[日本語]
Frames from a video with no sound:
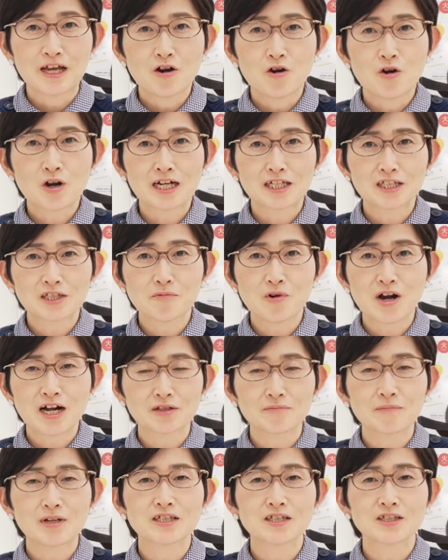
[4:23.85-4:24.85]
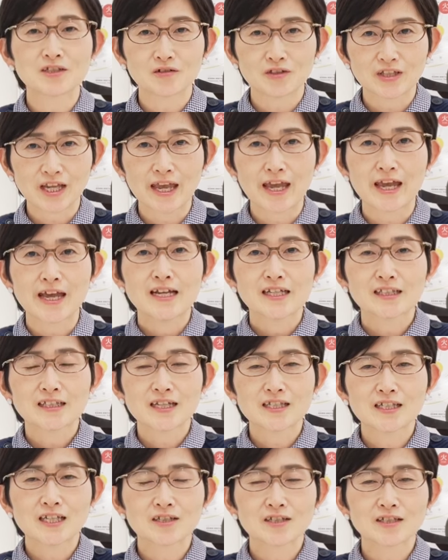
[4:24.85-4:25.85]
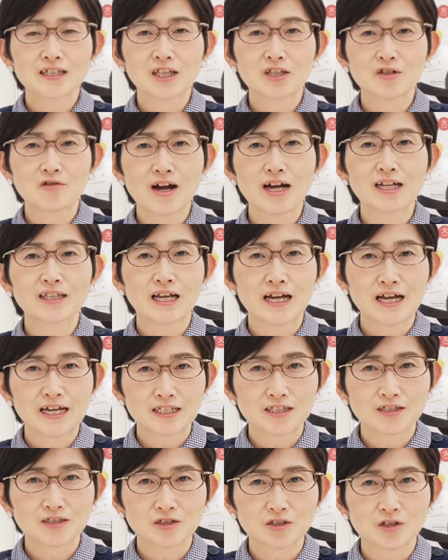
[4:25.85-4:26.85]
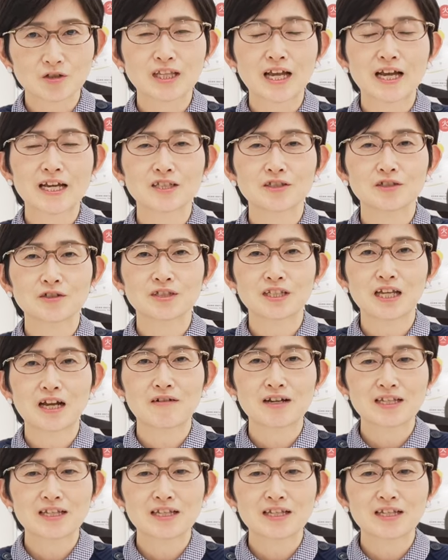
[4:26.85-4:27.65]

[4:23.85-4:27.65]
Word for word: 他にもありますので大切なのは体質と体調に合